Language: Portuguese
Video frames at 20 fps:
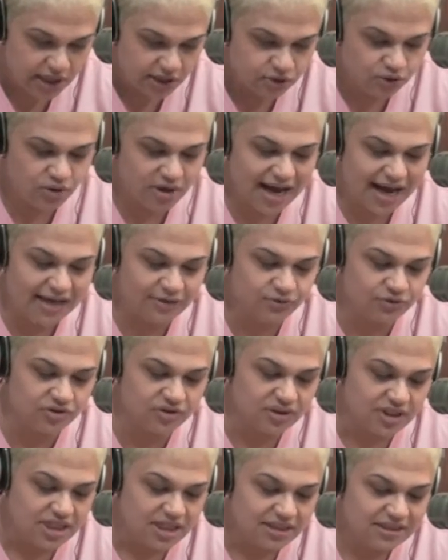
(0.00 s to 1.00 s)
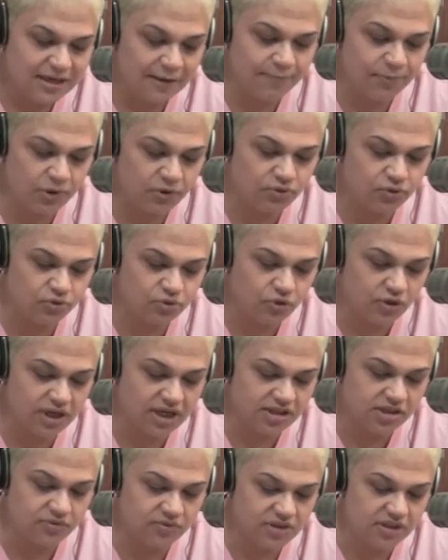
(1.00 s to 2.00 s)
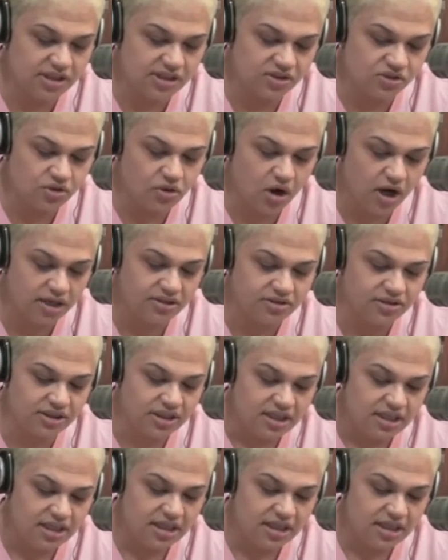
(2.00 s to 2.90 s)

Jurados da produtora de Ridley Scott